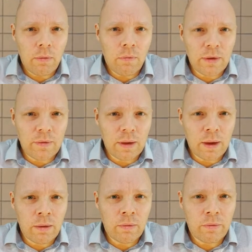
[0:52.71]
was
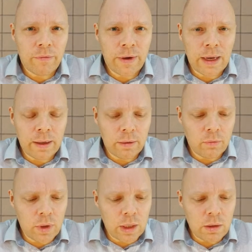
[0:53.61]
da
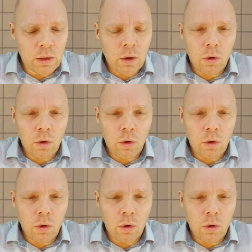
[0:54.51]
verlangt wird.